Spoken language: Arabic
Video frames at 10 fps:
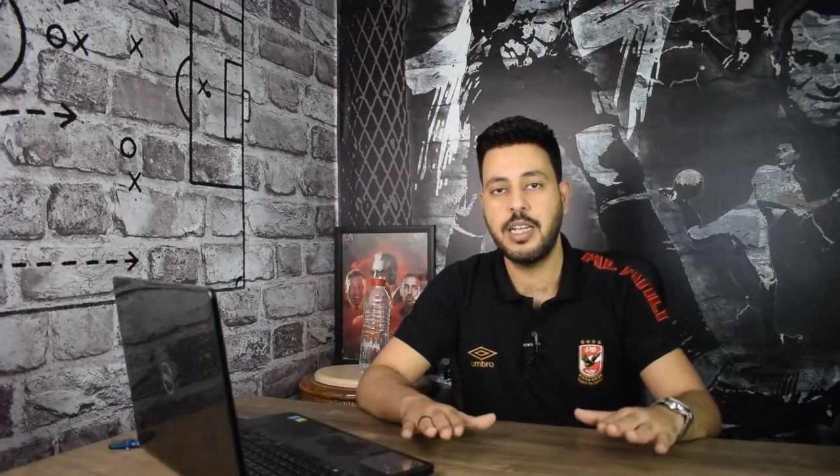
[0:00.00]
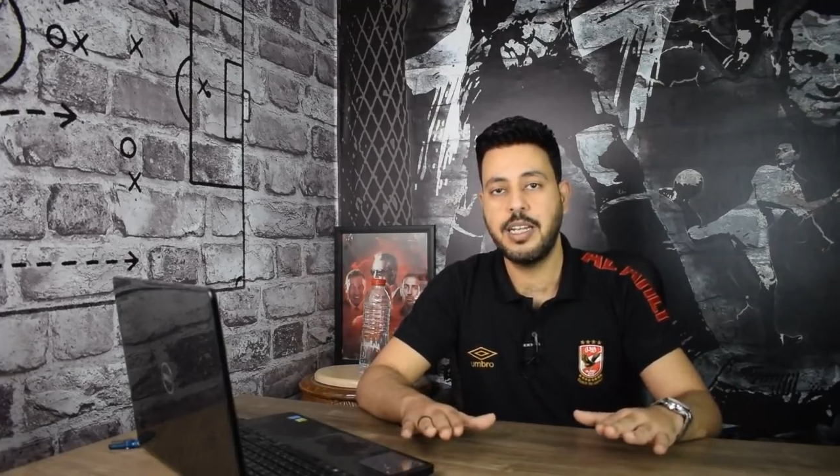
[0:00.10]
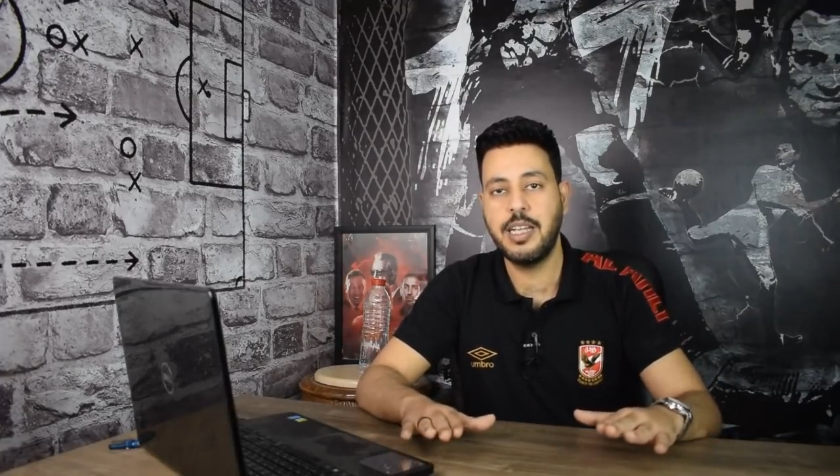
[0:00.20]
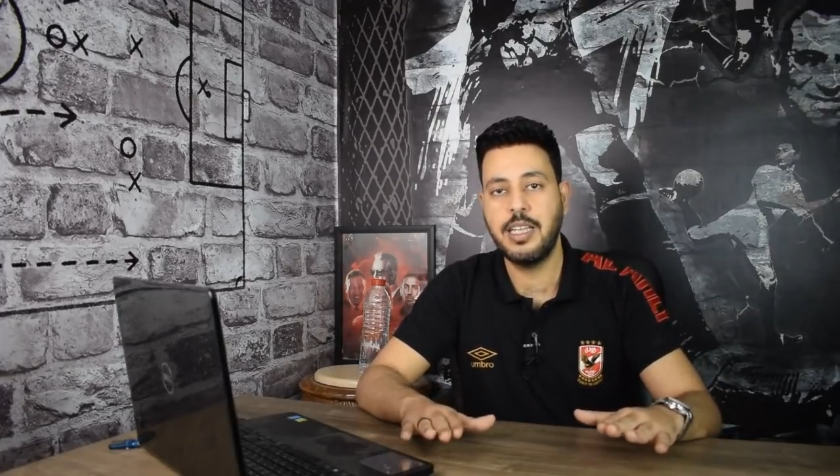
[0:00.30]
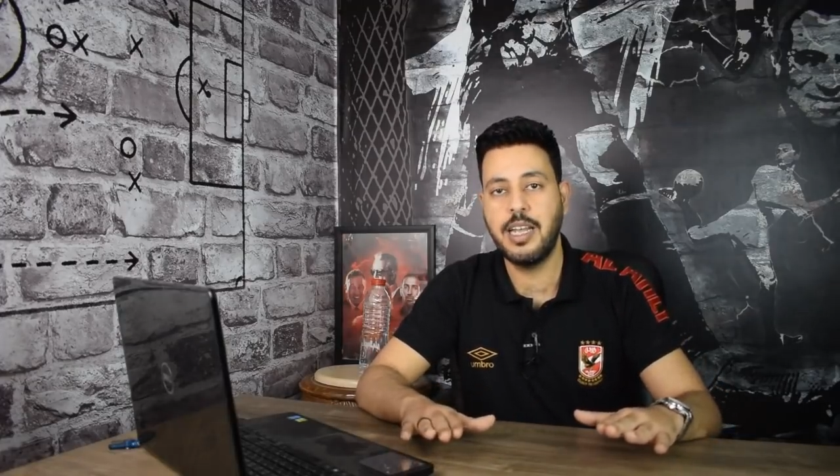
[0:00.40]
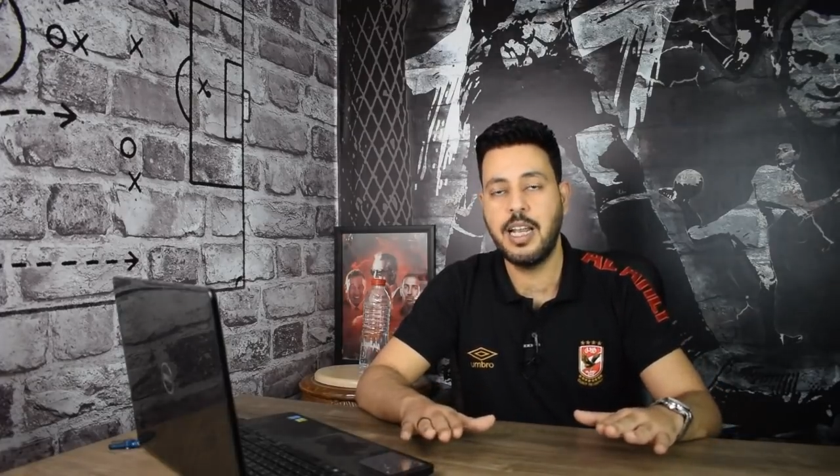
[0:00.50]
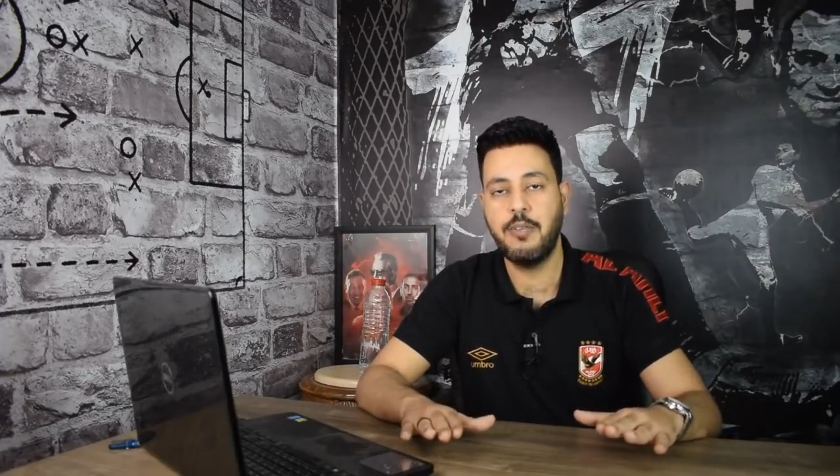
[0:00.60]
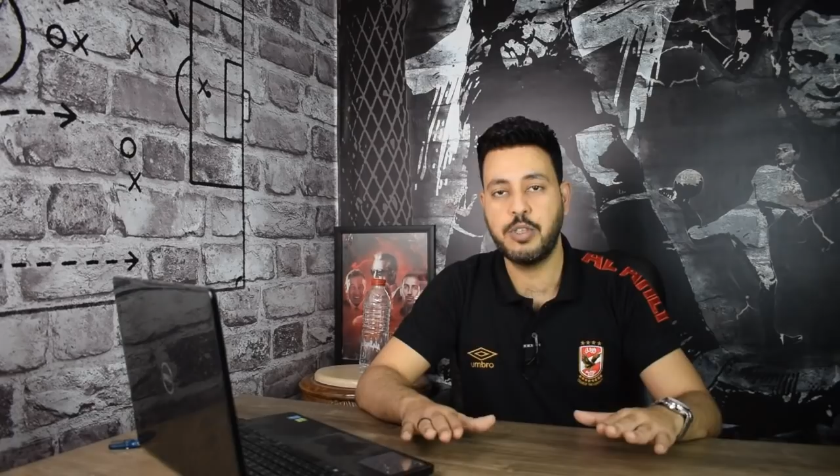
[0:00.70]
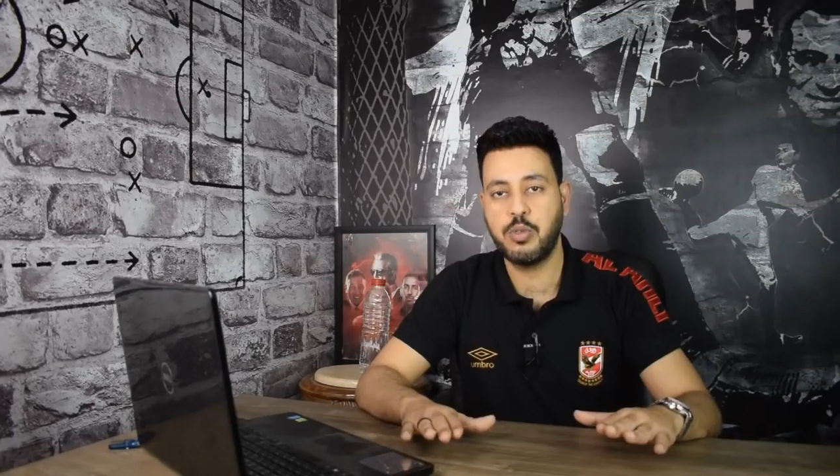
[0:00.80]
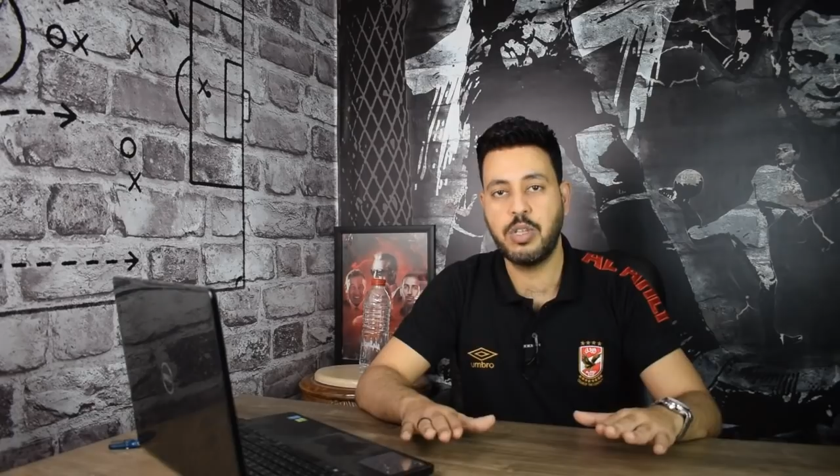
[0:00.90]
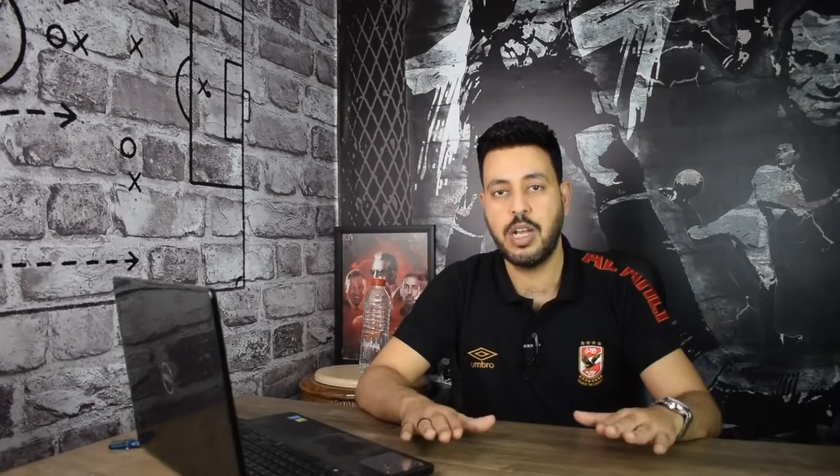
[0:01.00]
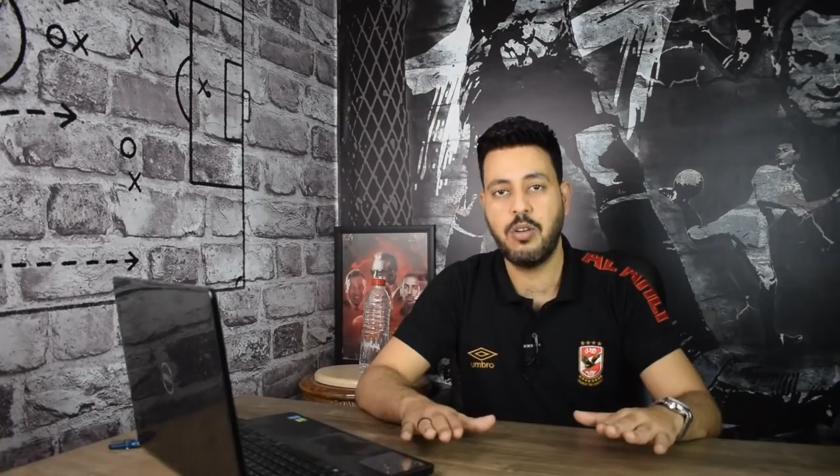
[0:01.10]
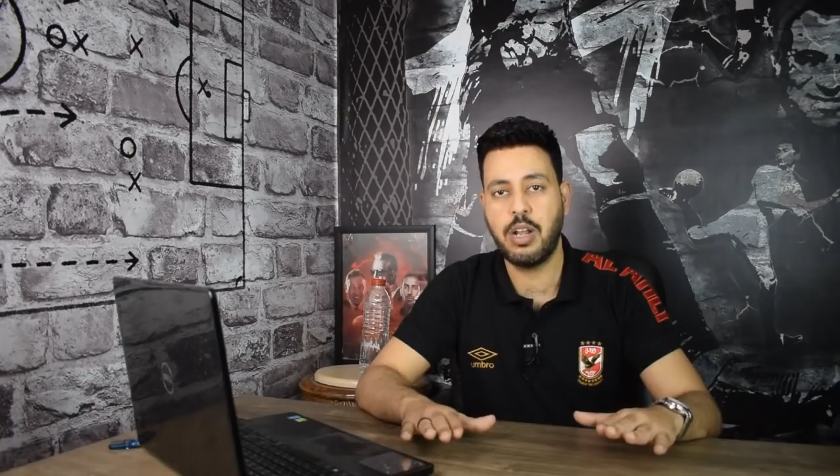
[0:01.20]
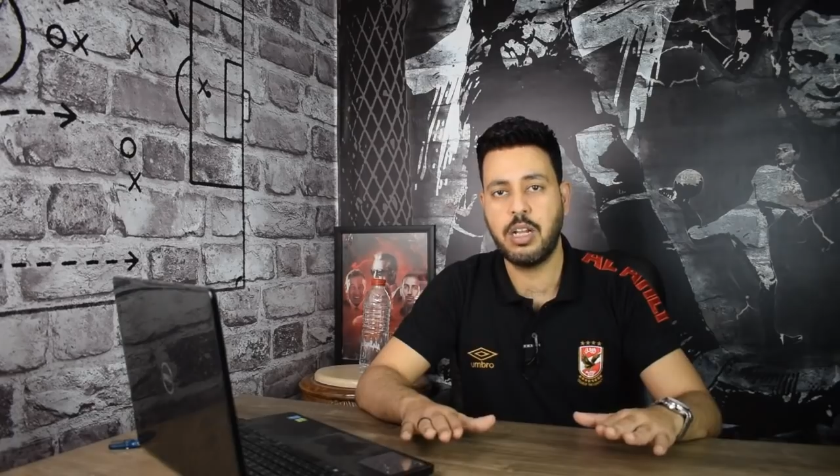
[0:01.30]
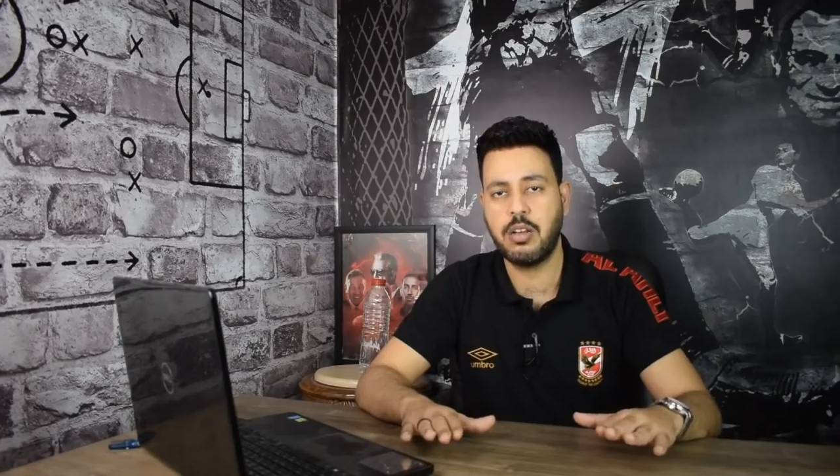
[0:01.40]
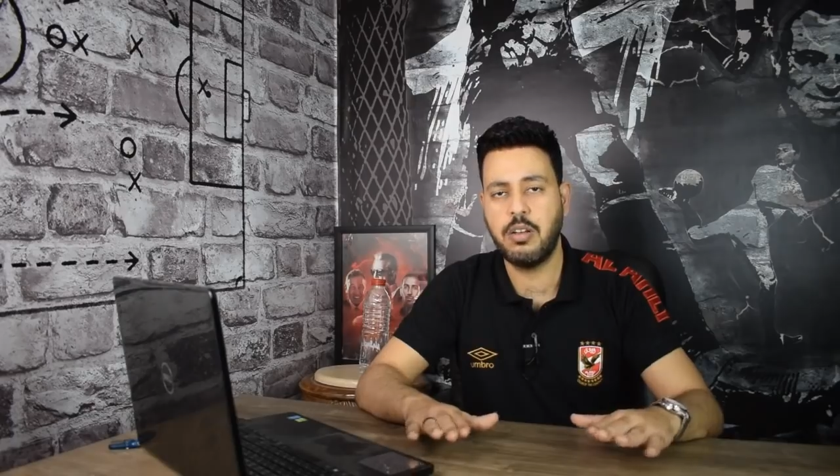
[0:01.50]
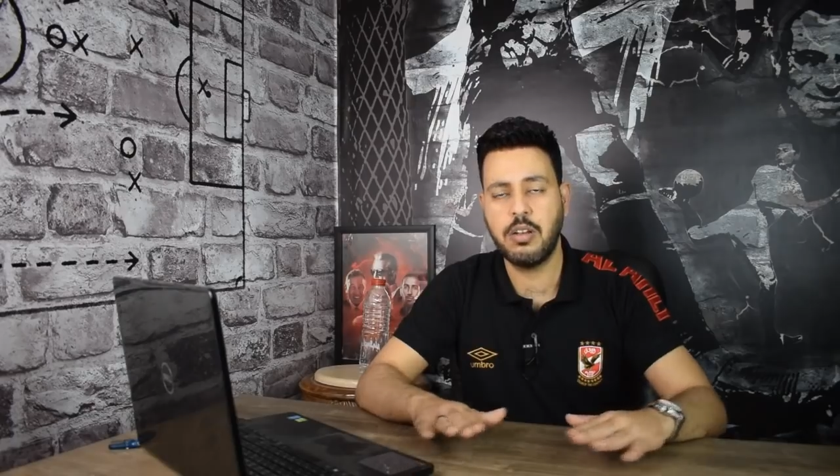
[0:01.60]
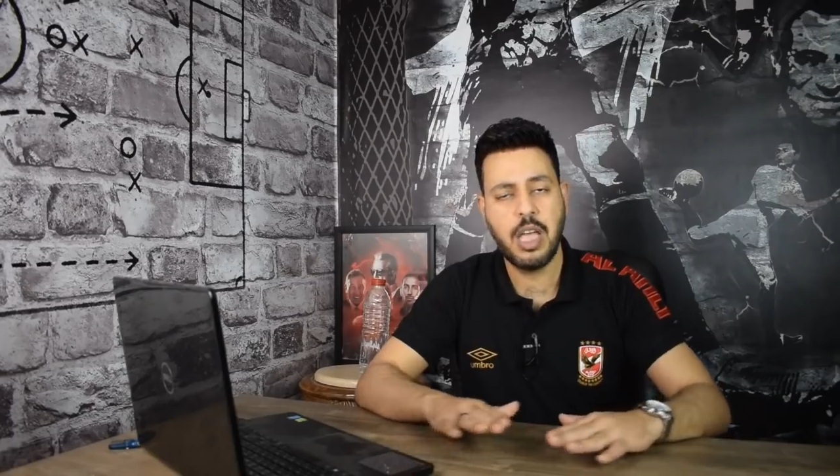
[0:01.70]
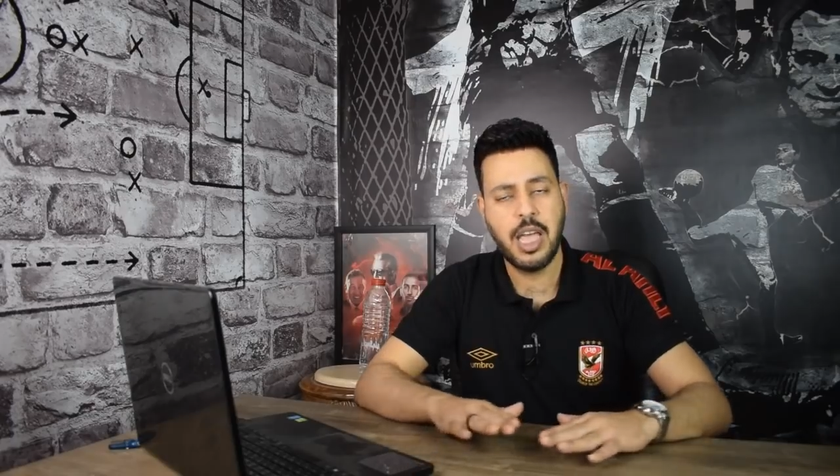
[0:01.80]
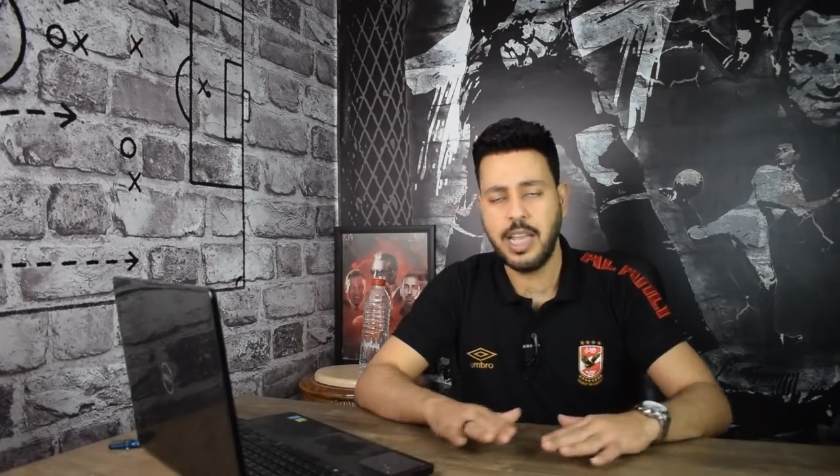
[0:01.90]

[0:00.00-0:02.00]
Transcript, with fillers: النادي الاهلي في الشوط الاول على الاطلاق